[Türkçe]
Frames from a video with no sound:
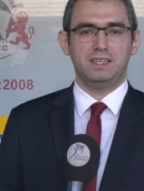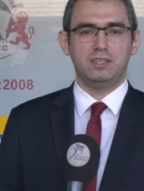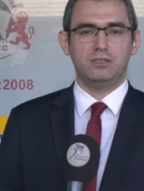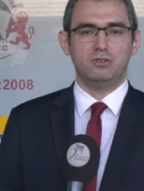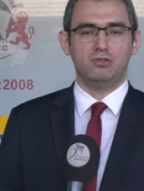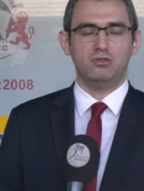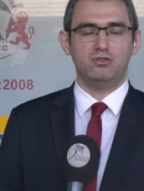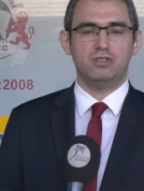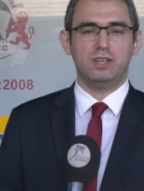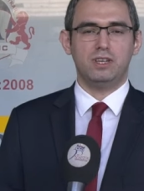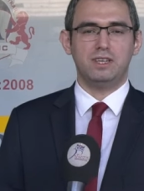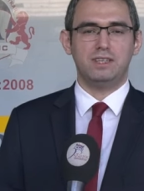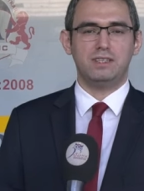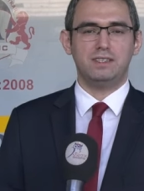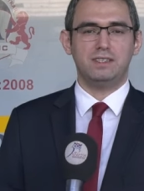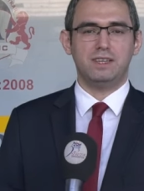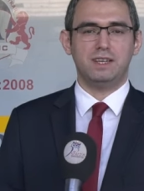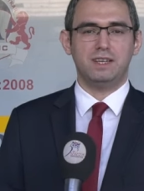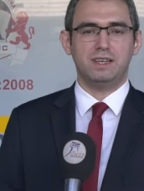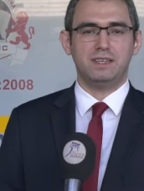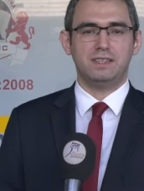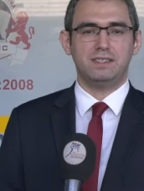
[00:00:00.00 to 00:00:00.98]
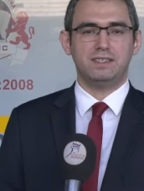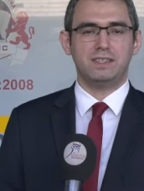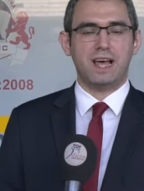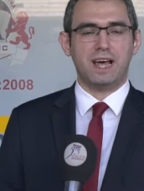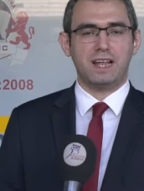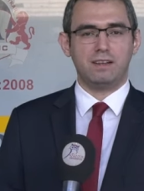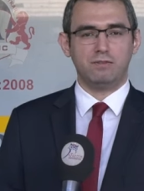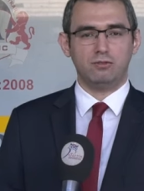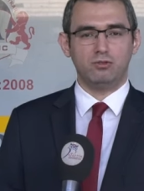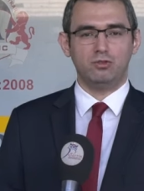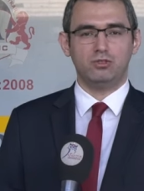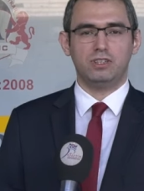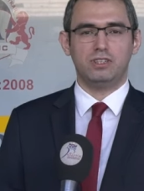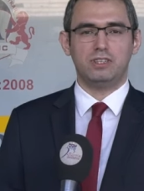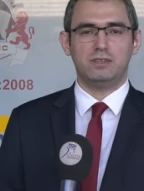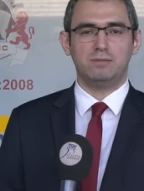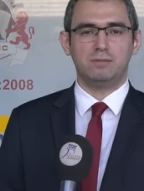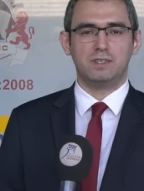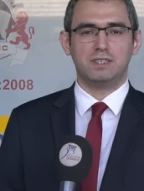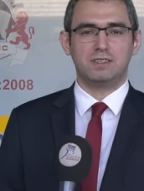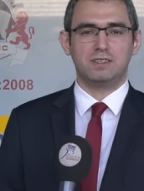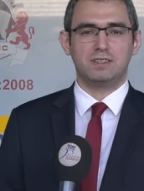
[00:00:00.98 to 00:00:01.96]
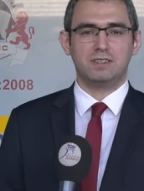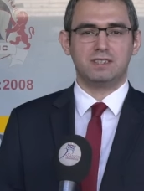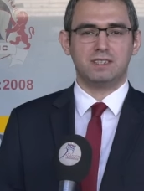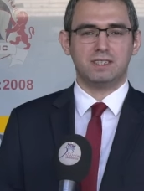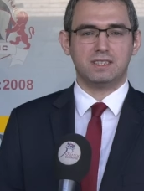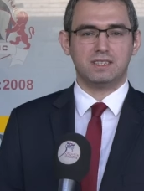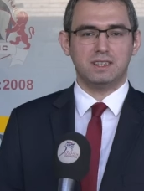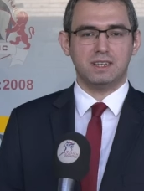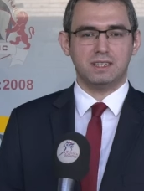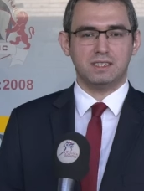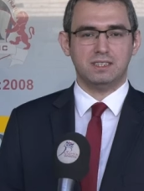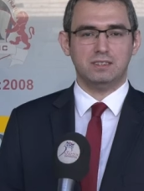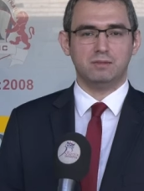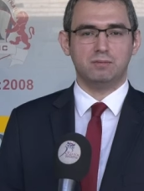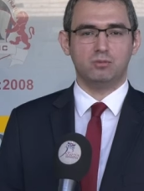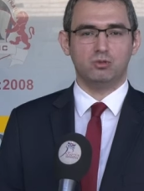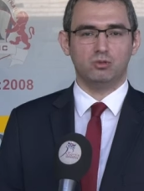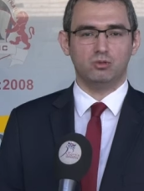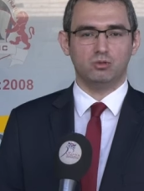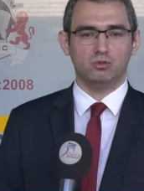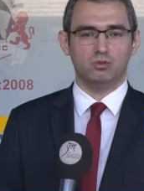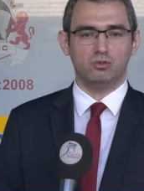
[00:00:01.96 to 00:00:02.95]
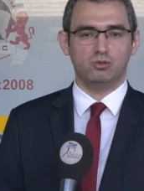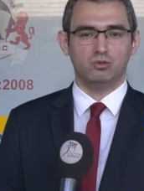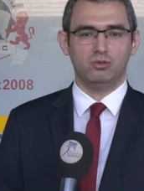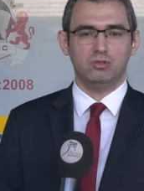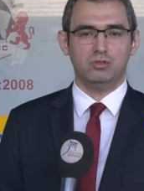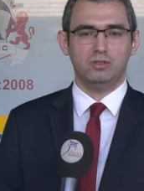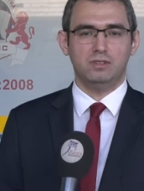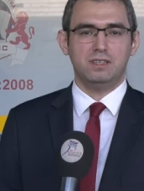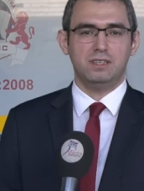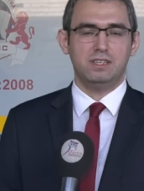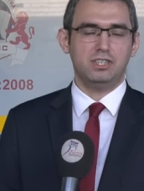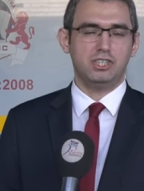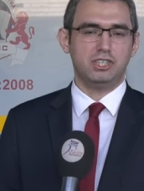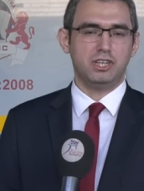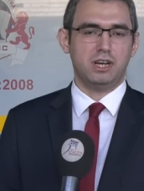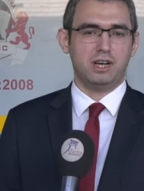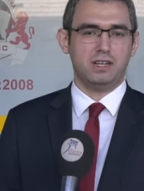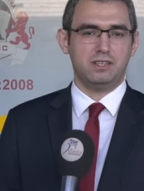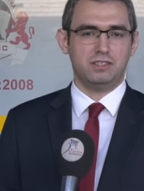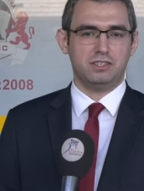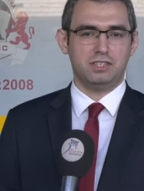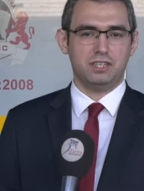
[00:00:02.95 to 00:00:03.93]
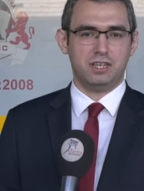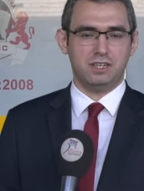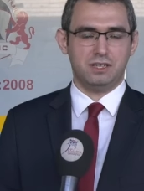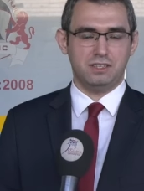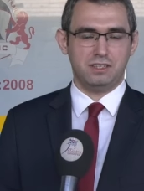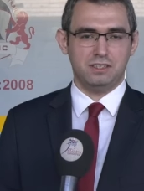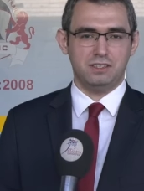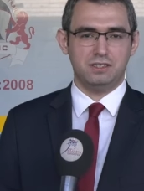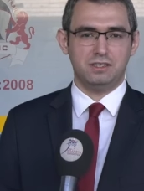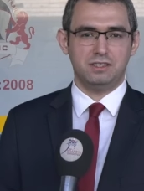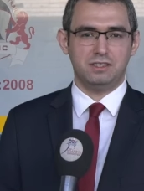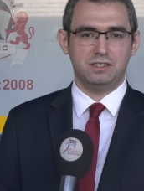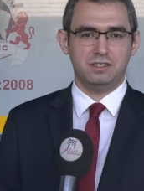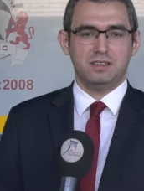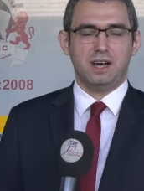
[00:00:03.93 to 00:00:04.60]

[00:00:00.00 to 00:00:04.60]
yüzeyinde nervür dediğimiz tırtıkların bulunduğu inşaat çeliğidir.